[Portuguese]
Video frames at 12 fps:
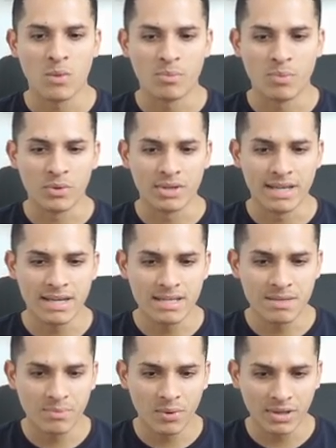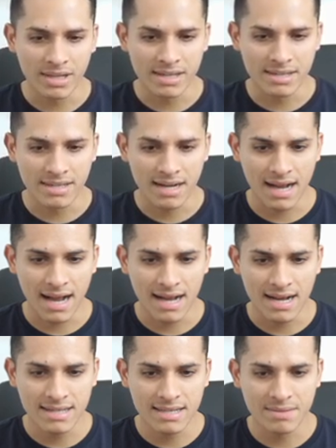o poder de polícia
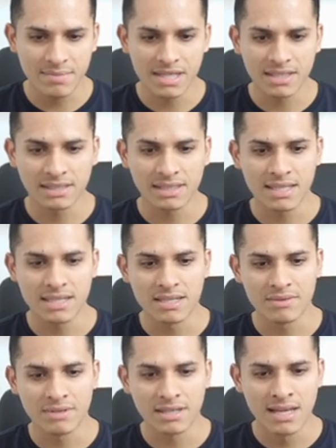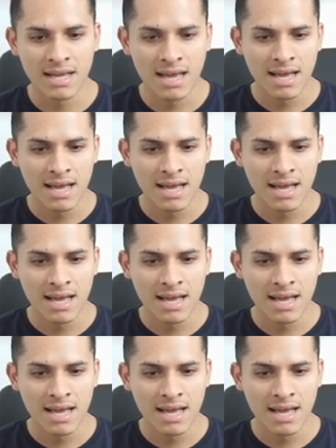administrativa